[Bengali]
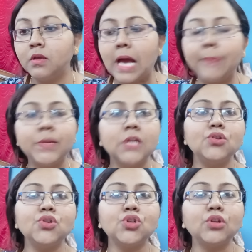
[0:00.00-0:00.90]
আপনার জন্য
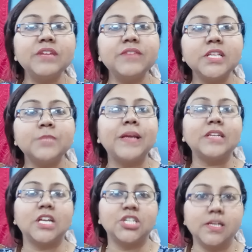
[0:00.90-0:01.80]
সত্যি রেসপেক্ট
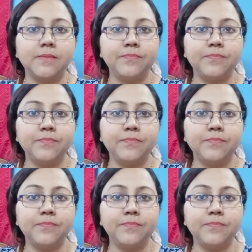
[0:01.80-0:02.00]
আসে না